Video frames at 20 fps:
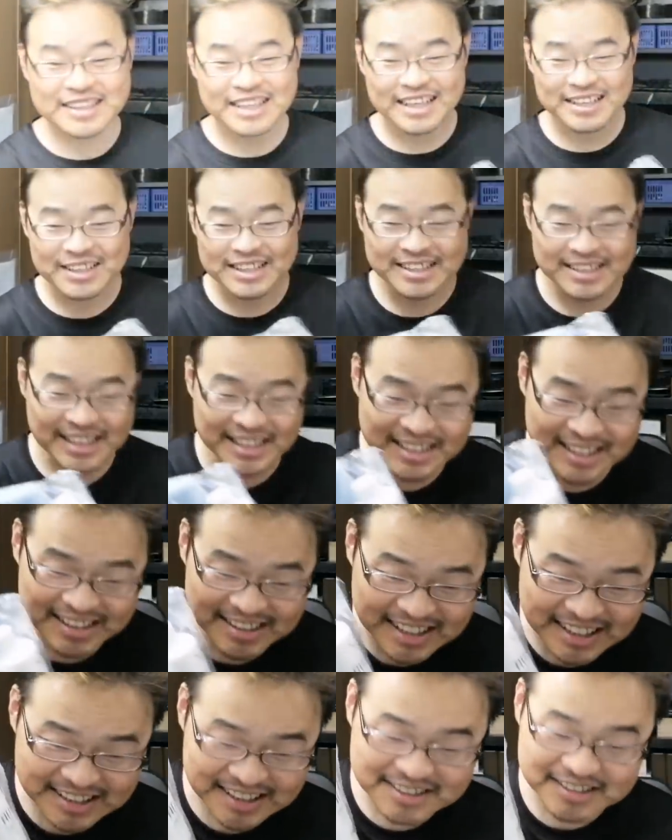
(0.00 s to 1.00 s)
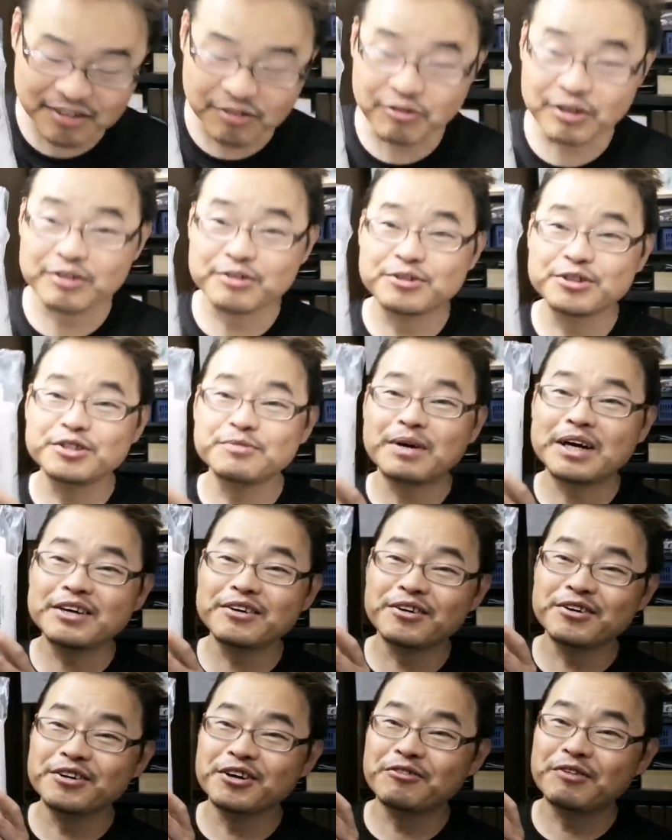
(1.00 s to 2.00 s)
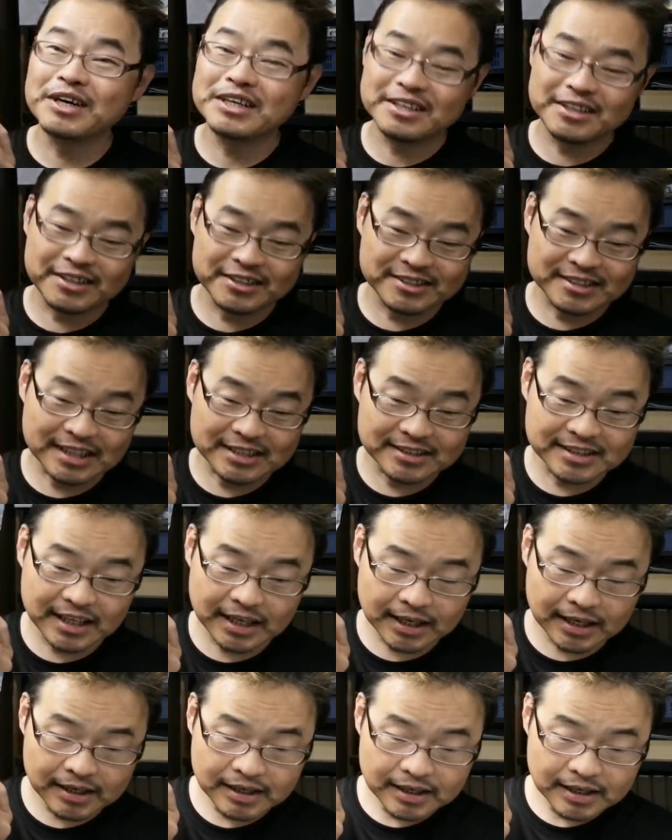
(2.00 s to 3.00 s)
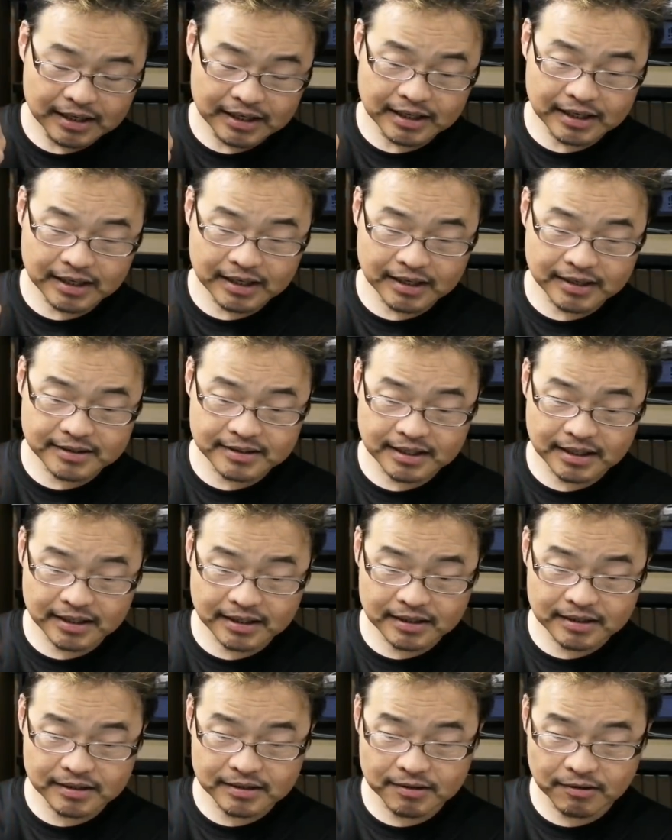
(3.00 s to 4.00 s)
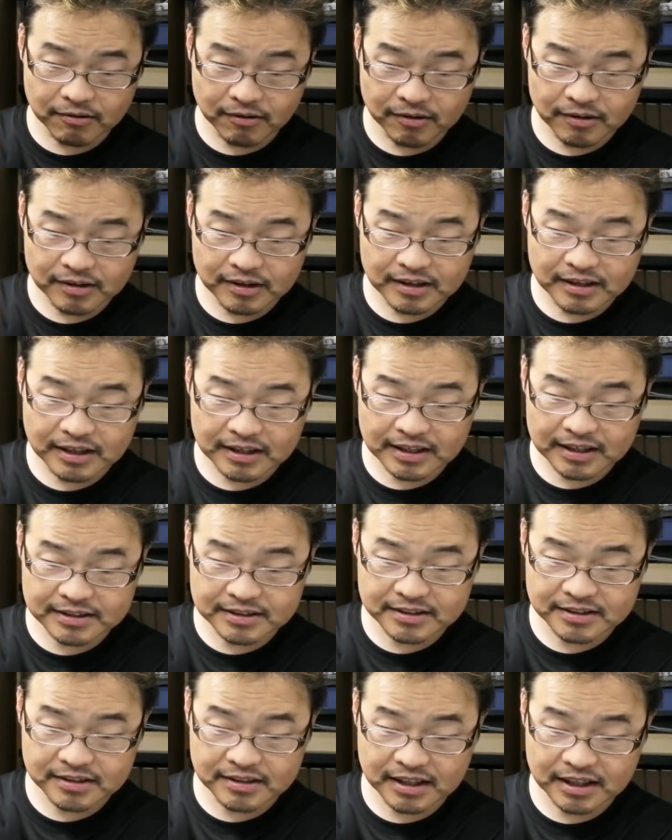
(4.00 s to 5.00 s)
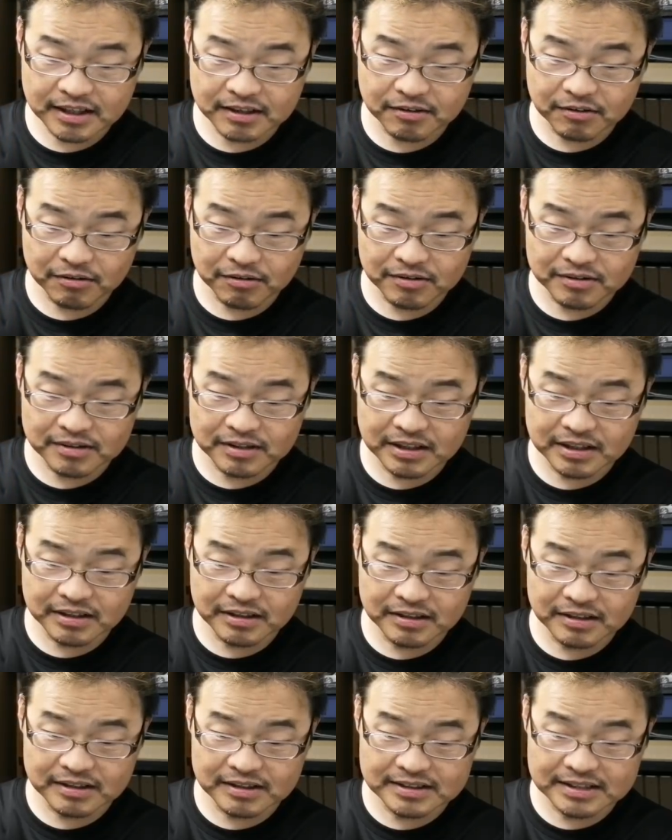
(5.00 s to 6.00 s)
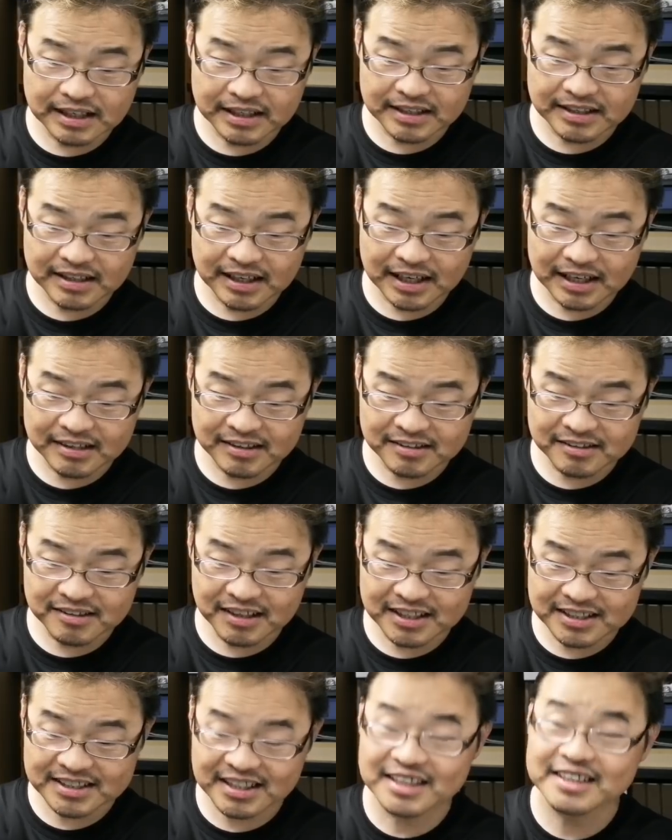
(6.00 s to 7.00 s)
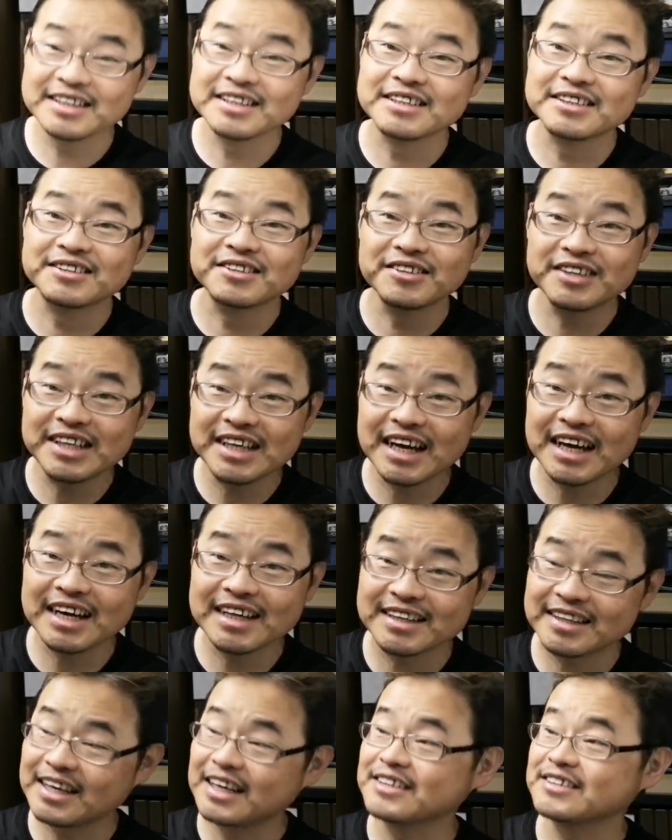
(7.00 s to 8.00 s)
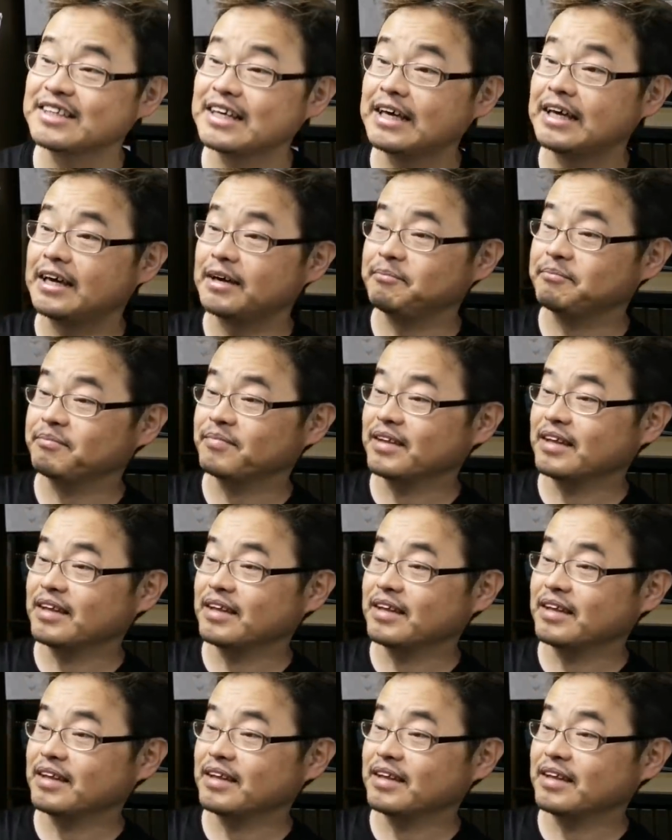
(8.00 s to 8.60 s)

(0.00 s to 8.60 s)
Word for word: 売れた、たんですよ。これ車用のワックスですね。AZ ガラス系コーティング剤アクアシャインクリアーってやつで、